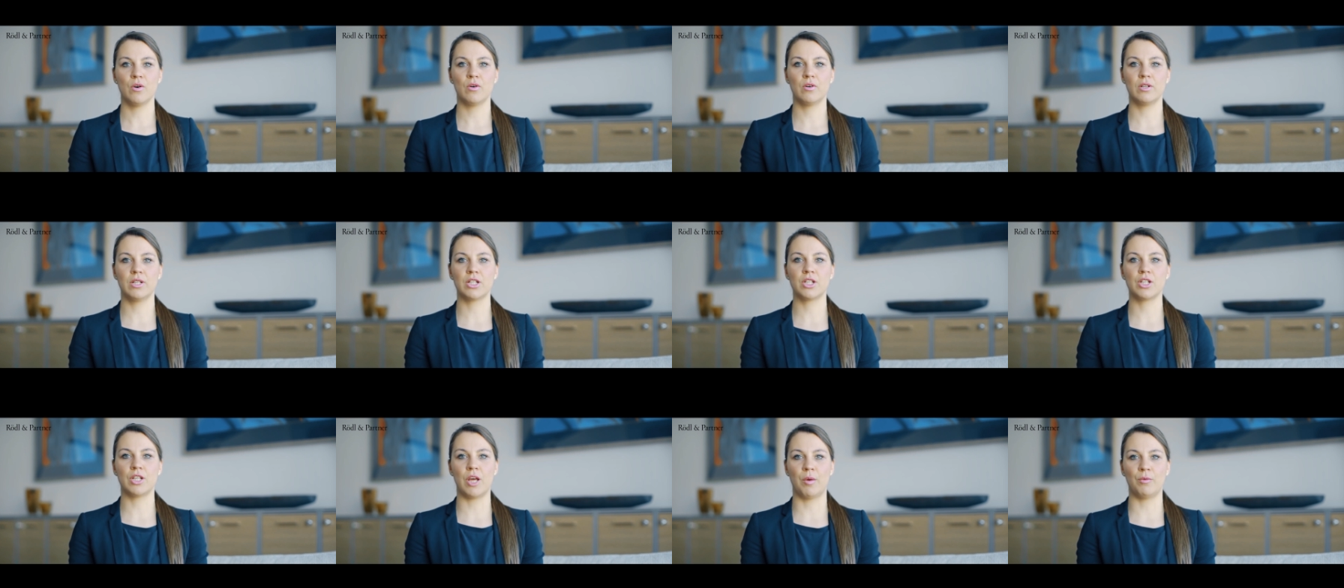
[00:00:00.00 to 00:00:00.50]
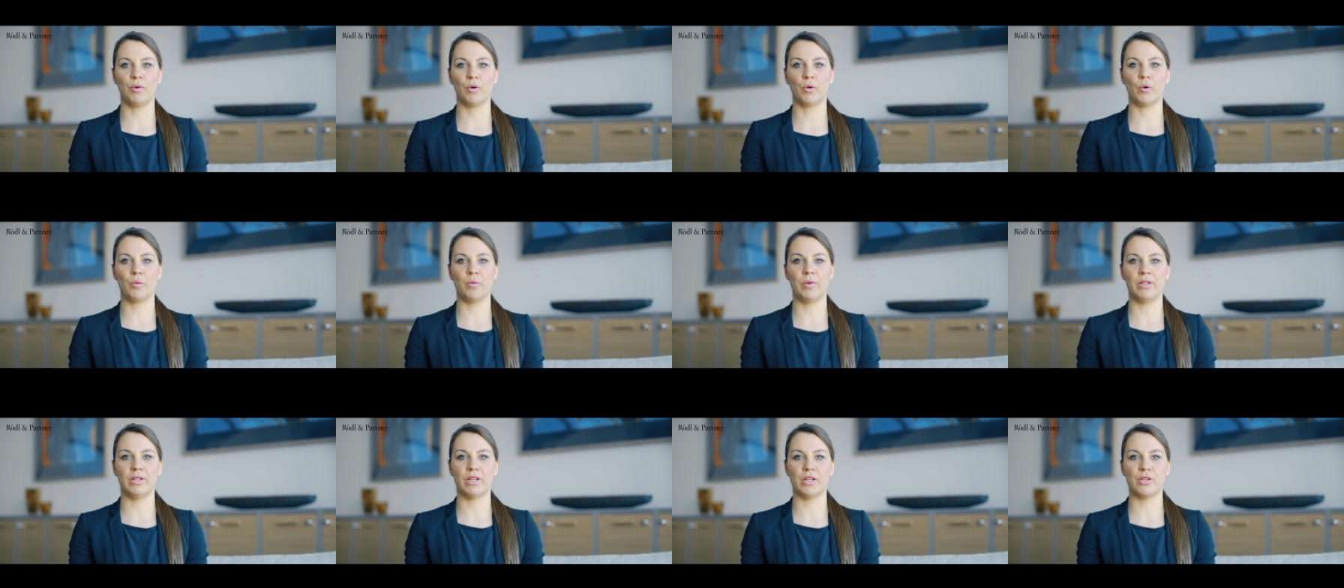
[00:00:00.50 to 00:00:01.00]
und der
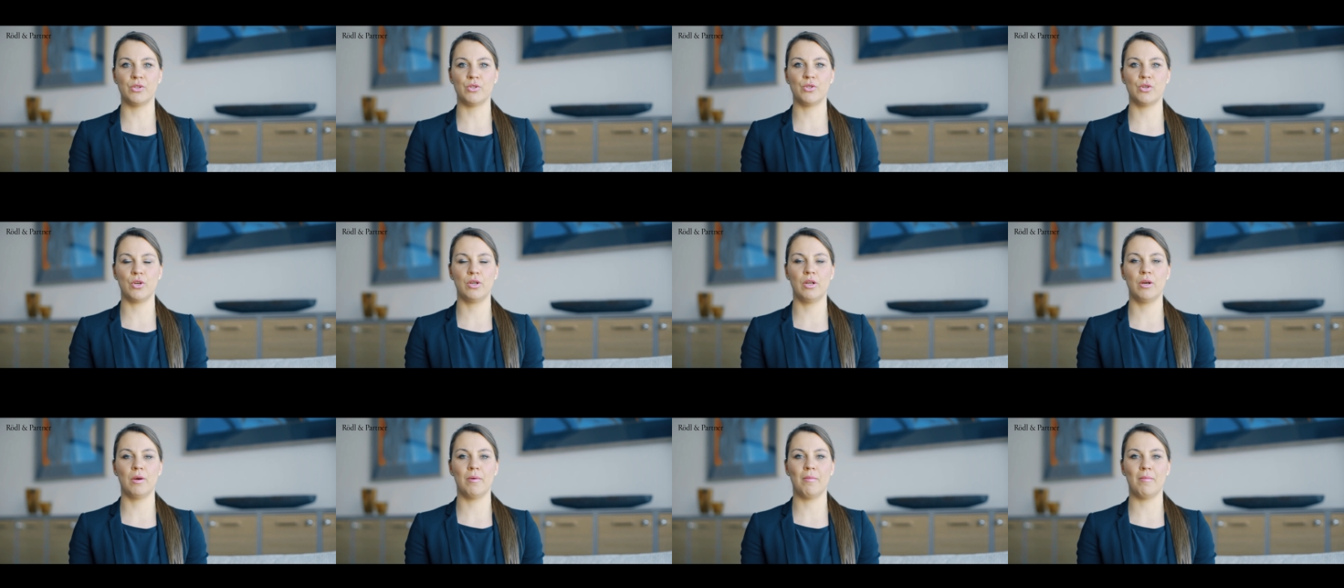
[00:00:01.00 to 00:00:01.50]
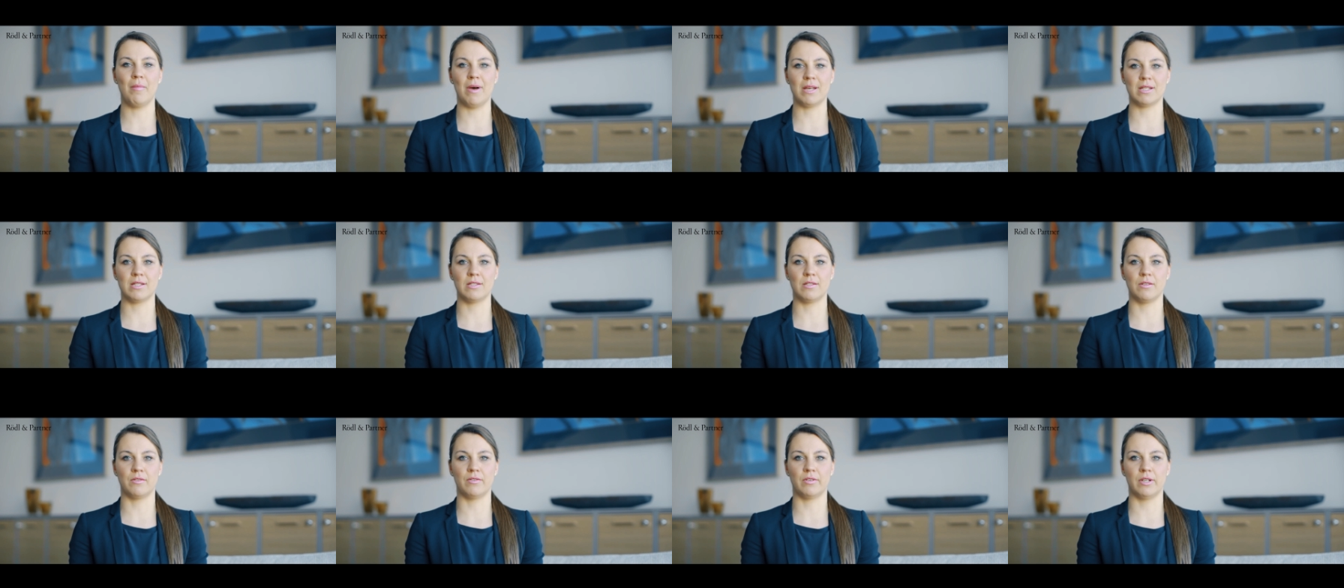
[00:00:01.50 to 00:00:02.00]
Stammdokumentation
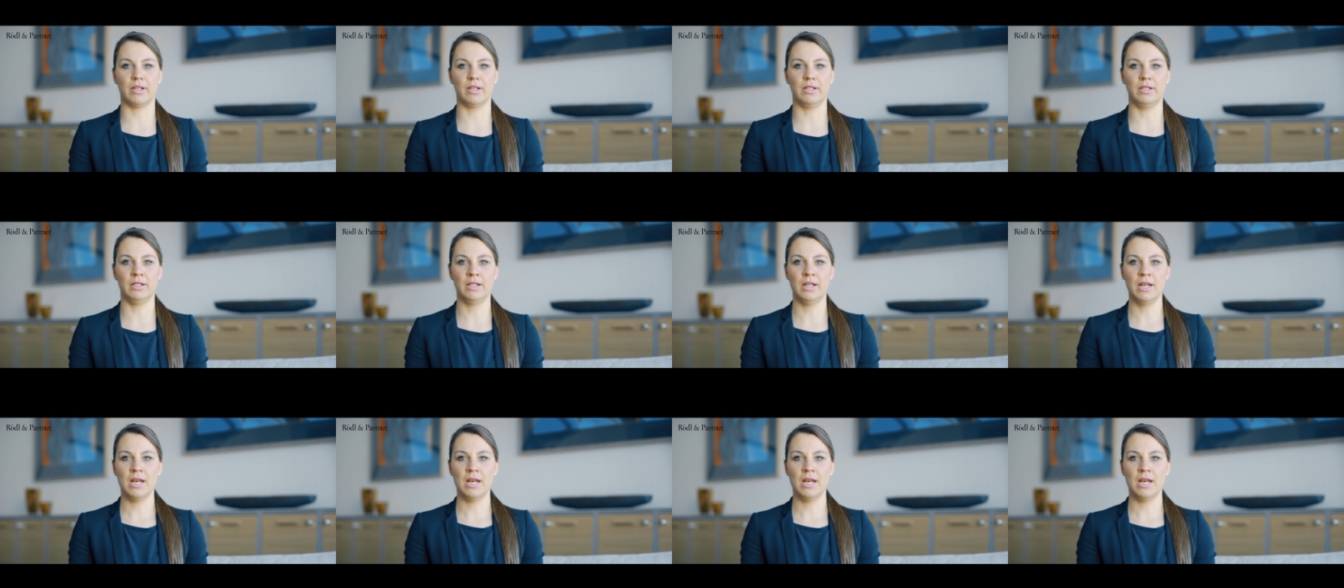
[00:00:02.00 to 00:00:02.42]
Master File,